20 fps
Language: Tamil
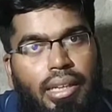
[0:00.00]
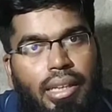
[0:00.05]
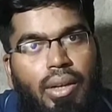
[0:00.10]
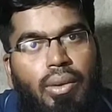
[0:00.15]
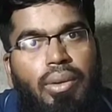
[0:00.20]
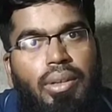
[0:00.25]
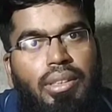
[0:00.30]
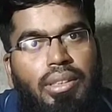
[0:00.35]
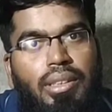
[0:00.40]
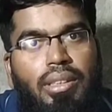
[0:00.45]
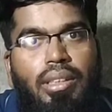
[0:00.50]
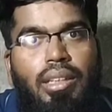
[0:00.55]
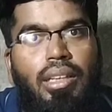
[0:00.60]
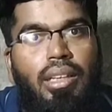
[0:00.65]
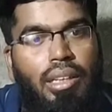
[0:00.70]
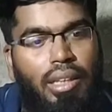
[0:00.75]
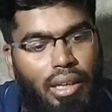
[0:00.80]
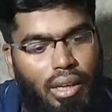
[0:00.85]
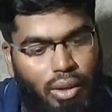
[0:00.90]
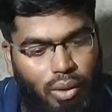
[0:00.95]
கனெக்ட் ஆகும் நினச்சிட்டு
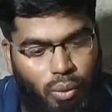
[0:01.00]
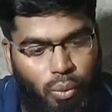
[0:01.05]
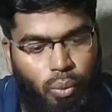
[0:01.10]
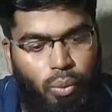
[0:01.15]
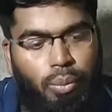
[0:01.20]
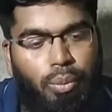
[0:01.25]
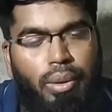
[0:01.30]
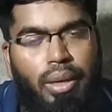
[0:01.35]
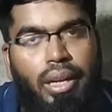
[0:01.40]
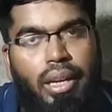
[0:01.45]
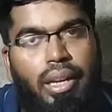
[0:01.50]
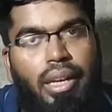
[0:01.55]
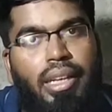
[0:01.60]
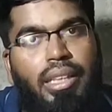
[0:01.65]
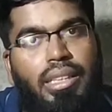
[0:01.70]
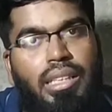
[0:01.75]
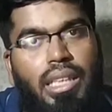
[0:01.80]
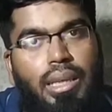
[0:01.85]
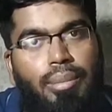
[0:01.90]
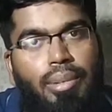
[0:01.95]
இருந்தேன் உண்மையிலேயே
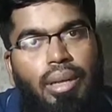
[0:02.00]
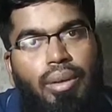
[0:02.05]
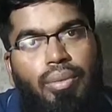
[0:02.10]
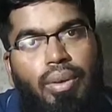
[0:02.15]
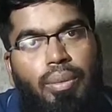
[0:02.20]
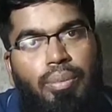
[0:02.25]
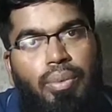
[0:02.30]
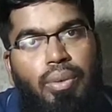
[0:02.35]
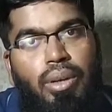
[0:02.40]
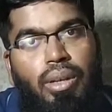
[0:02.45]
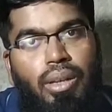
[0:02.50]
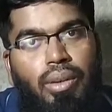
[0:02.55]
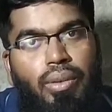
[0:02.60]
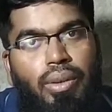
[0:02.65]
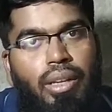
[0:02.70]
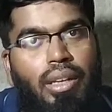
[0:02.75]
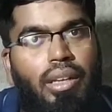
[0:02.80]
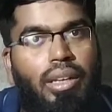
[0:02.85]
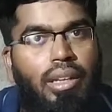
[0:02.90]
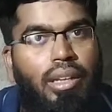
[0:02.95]
ஜேபிஎல் ஃபோரை
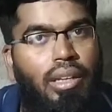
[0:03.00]
விட